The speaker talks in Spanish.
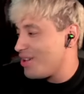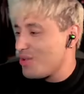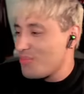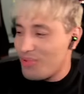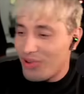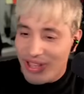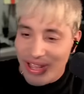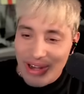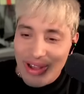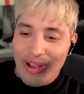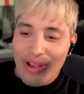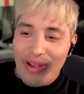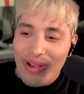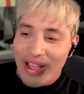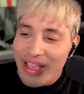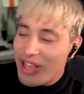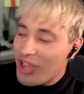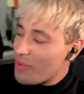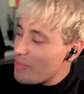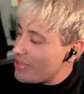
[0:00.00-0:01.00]
Porque luego hay
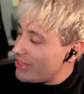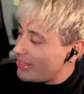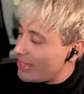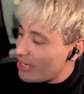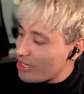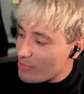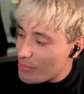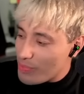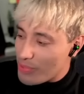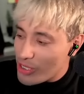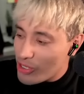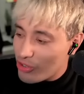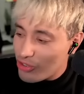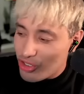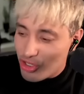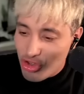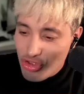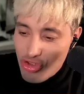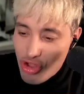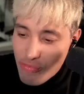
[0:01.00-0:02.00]
comentarios un pendejos de
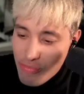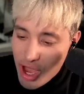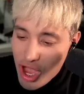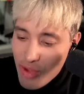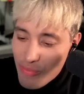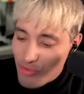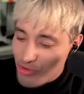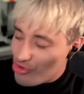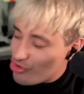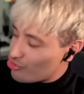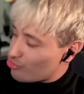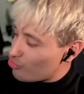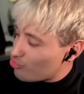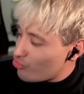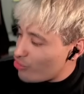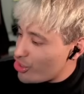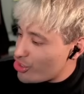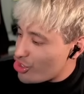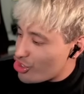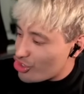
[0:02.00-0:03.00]
que no mames, estos
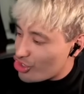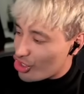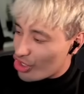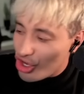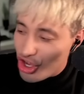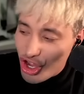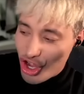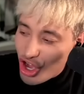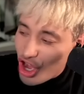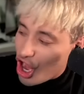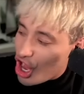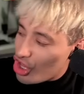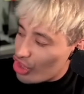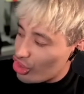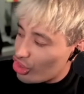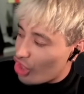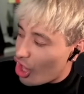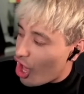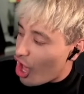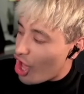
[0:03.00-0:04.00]
güeyes ya se creen
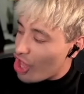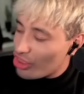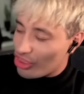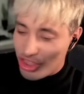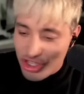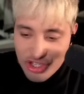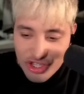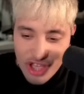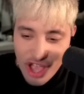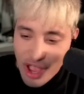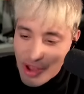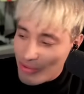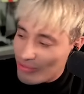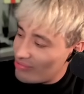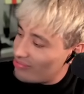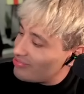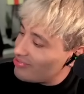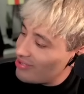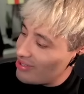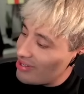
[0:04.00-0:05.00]
cantantes, cabrón.
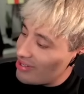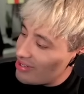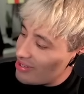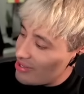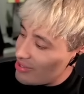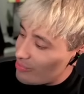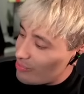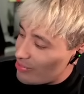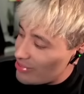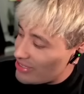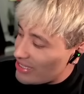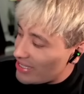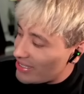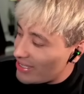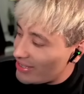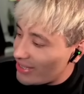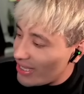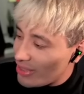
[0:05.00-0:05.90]
Pues la neta